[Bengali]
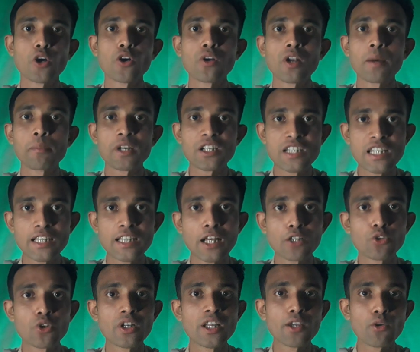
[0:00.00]
তখন আমরা
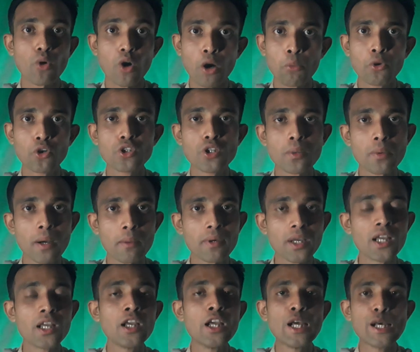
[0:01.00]
সিদ্ধান্ত নেই
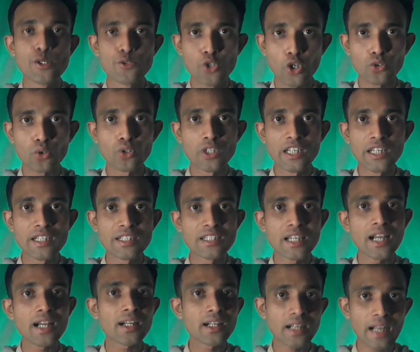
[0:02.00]
অবৈধভাবে যত দিন
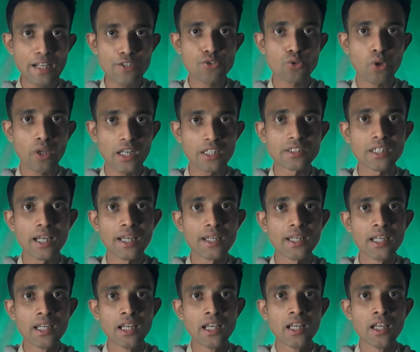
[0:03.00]
ইচ্ছা কাজ করা
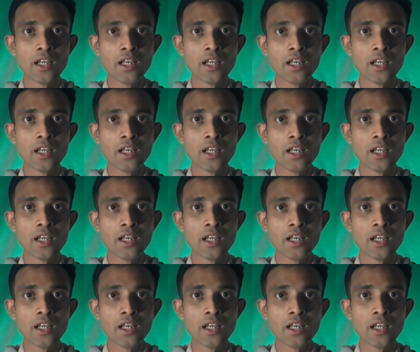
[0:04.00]
যায়